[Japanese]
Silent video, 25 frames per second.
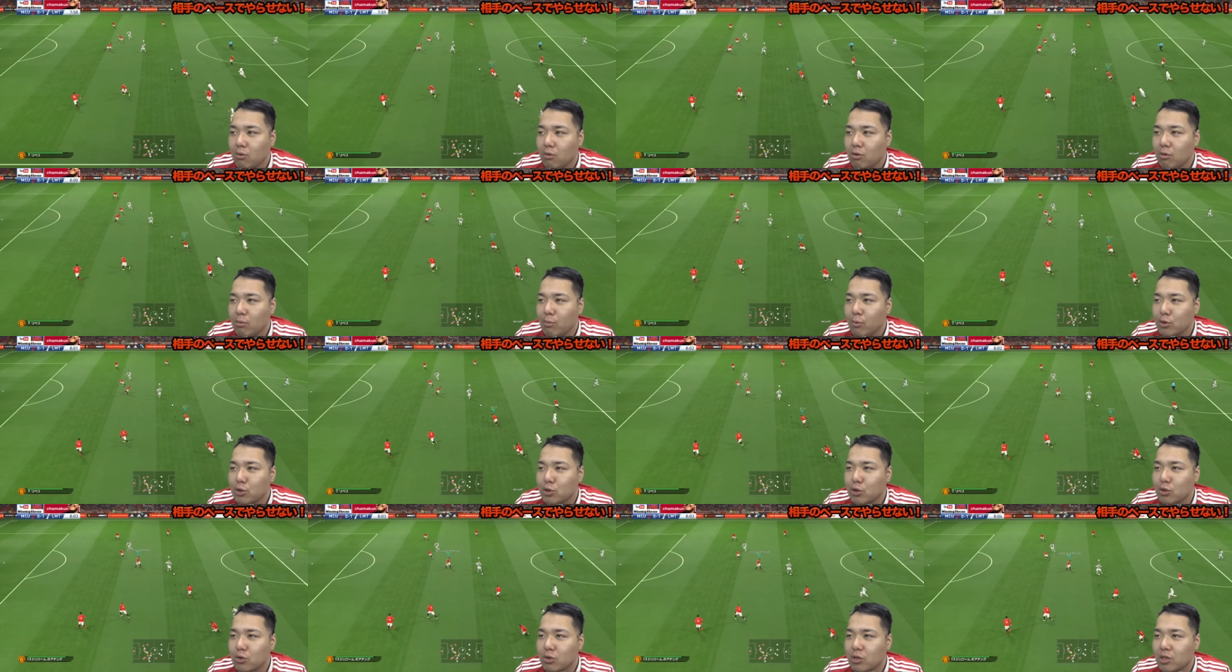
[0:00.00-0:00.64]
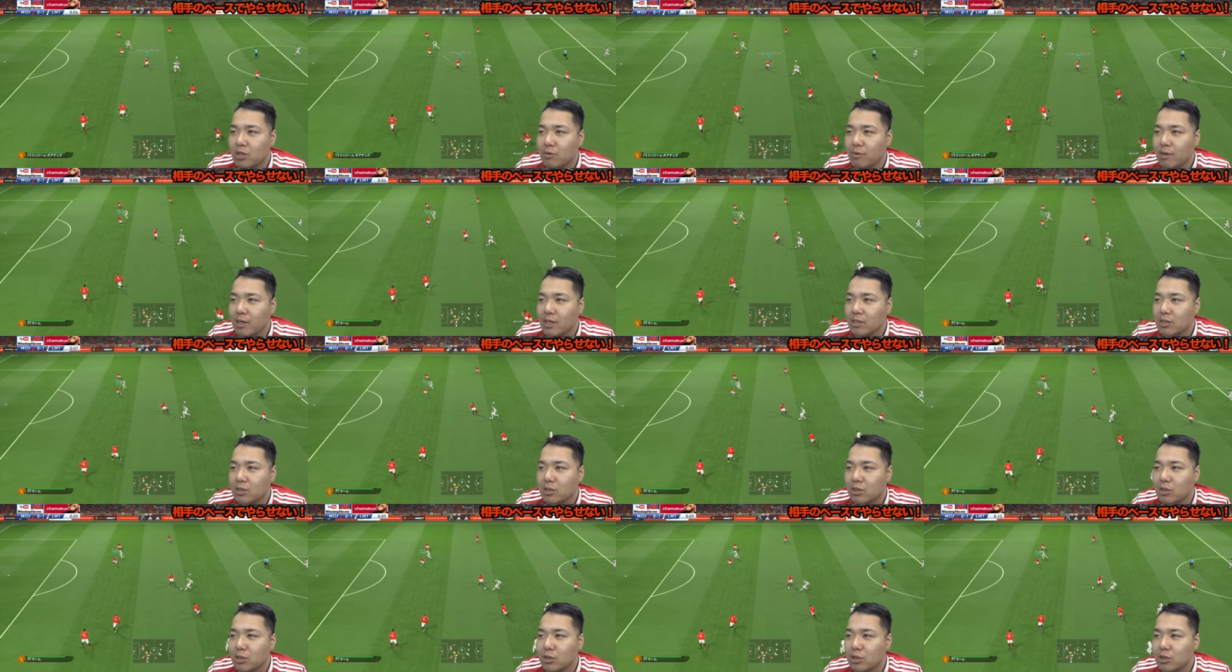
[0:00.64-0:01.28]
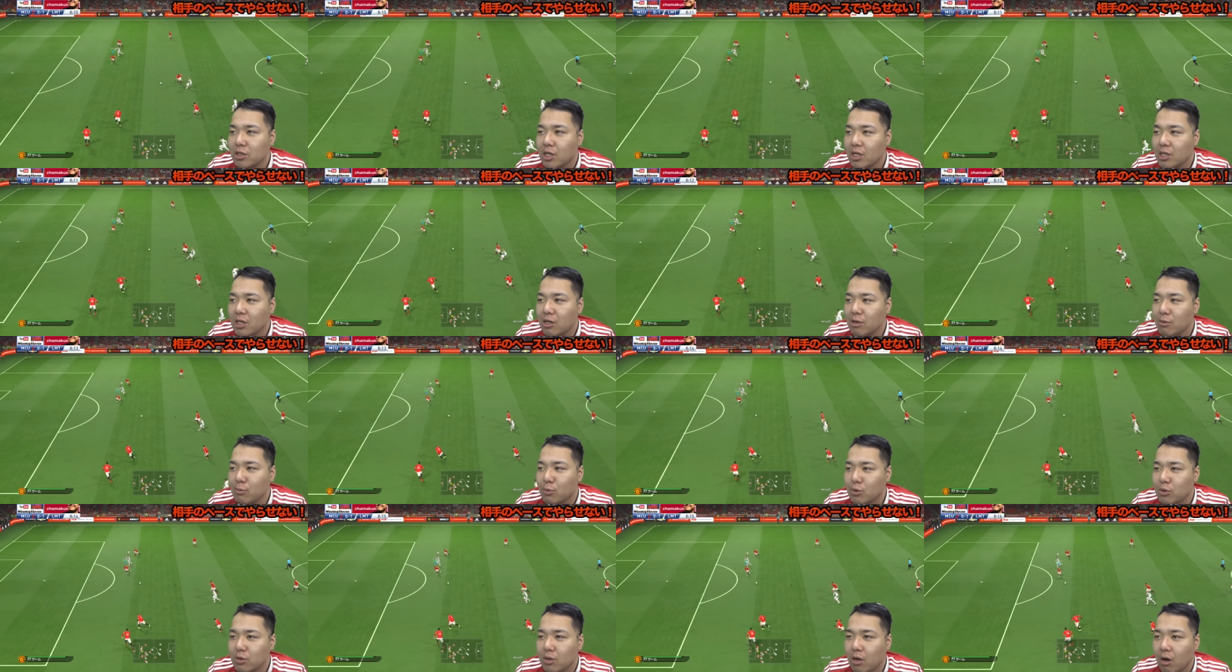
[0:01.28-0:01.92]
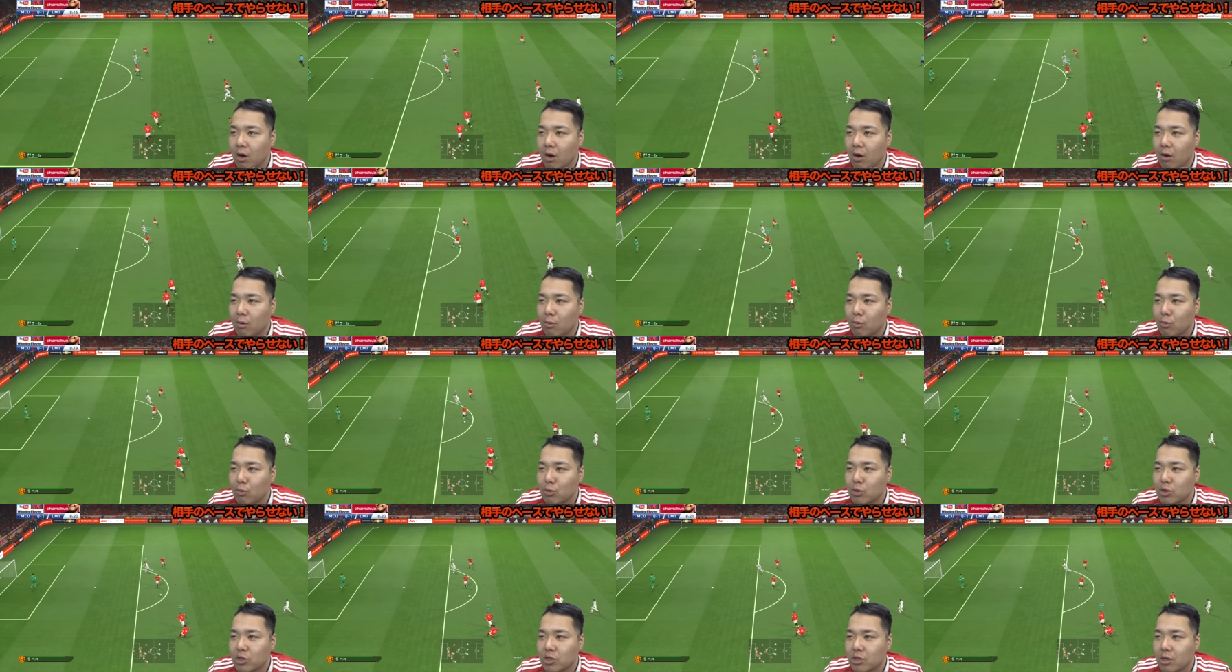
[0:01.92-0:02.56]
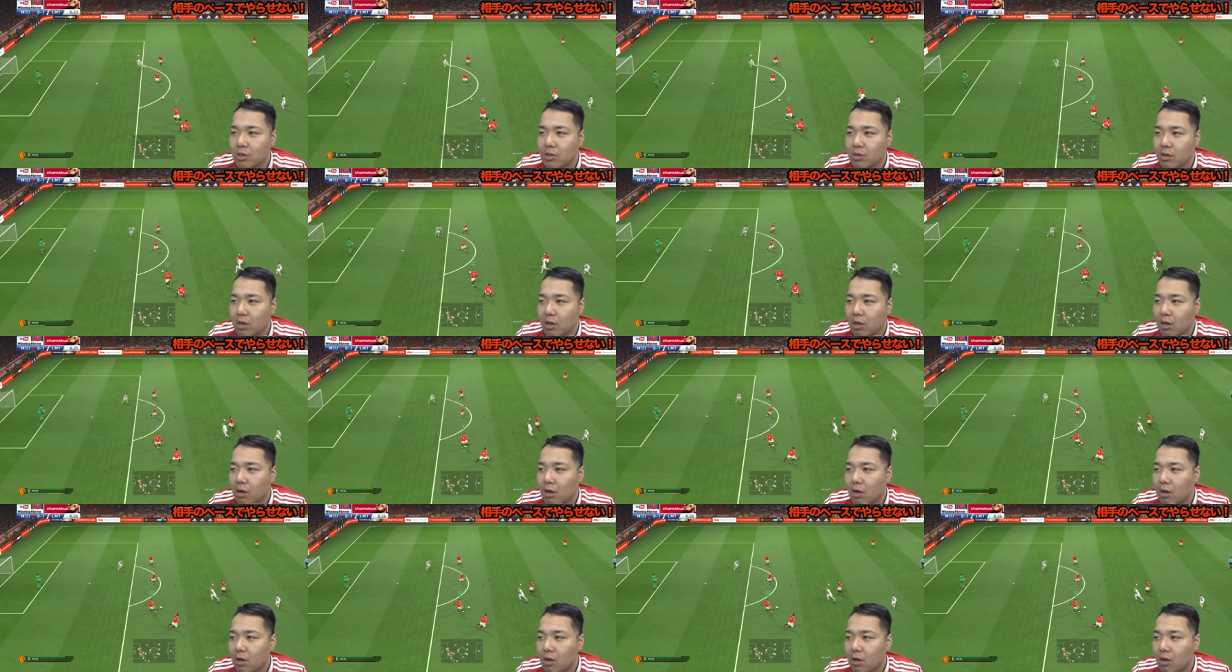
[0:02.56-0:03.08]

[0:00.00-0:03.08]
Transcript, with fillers: こもちょっとディフェンス崩れてるもんな、この時点で。